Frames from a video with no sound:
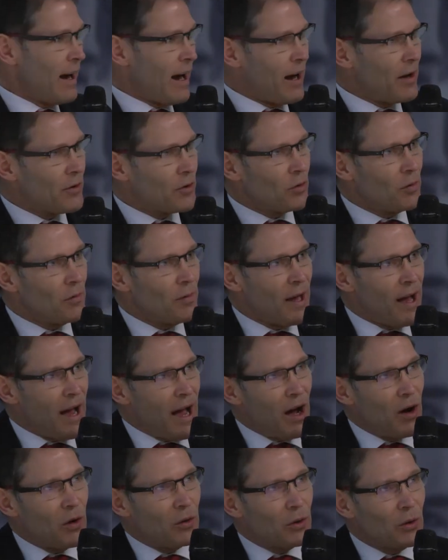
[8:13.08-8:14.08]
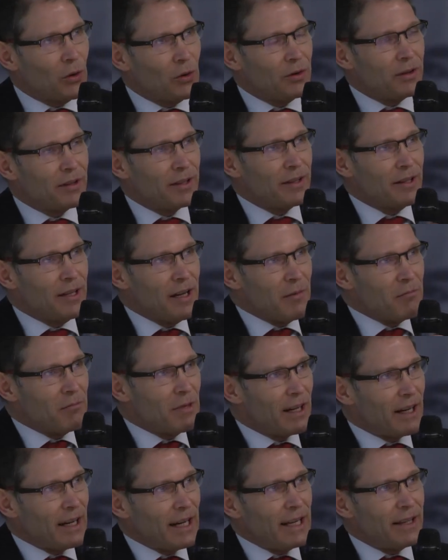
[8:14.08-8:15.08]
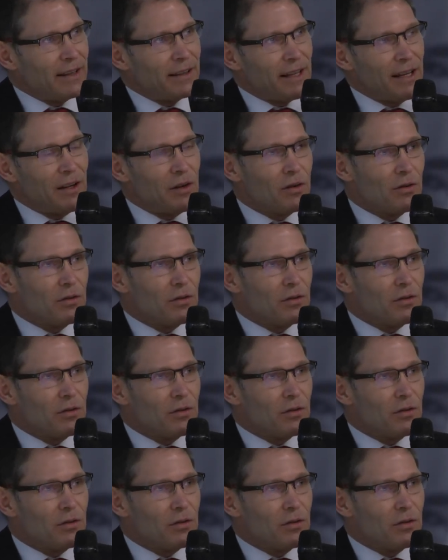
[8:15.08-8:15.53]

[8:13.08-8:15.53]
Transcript: Also auch dort, äh, wir reden